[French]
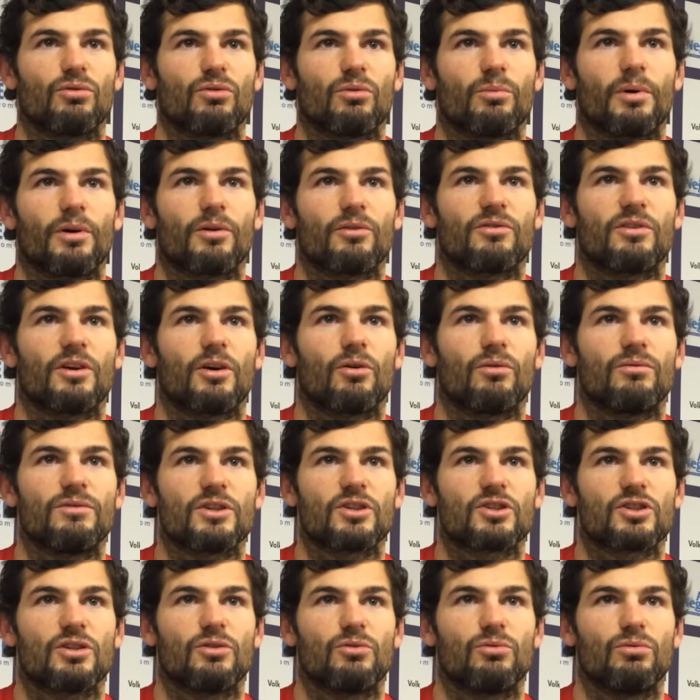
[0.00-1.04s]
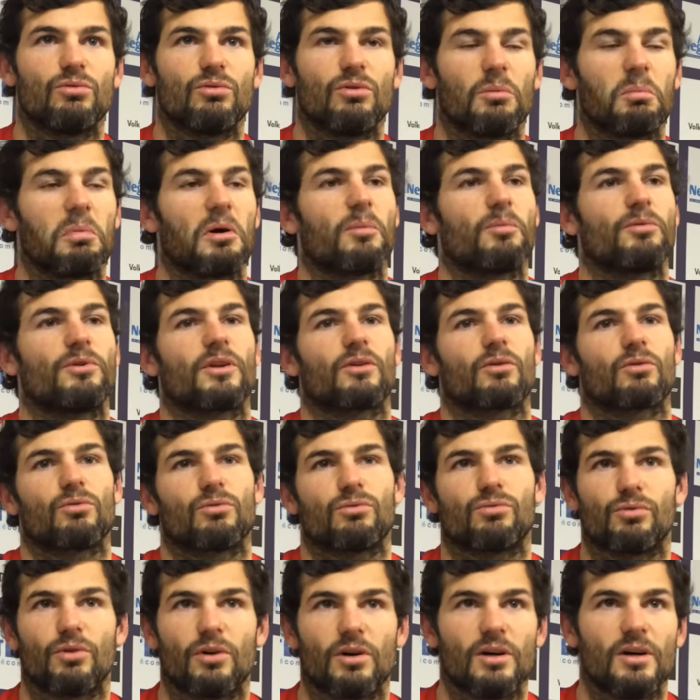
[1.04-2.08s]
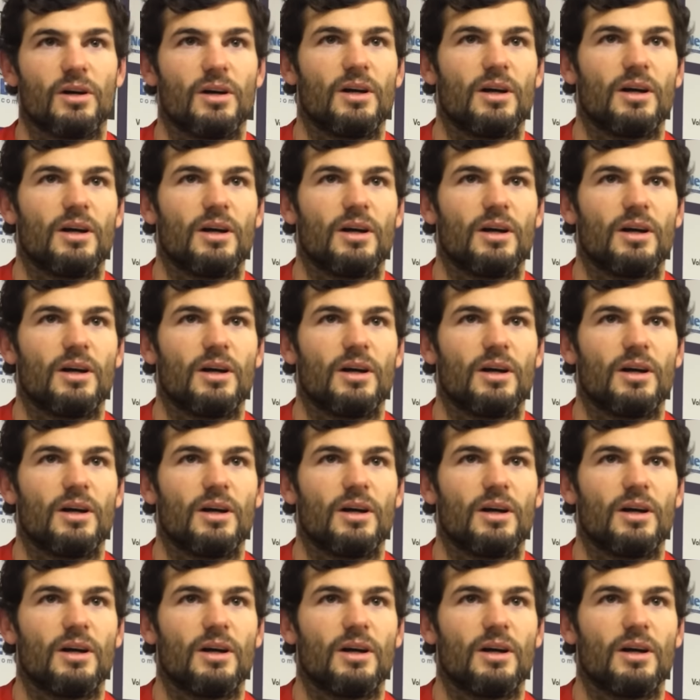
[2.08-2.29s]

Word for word: Ils n'ont pas réussi à revenir chez nous, à part peut-être une fois.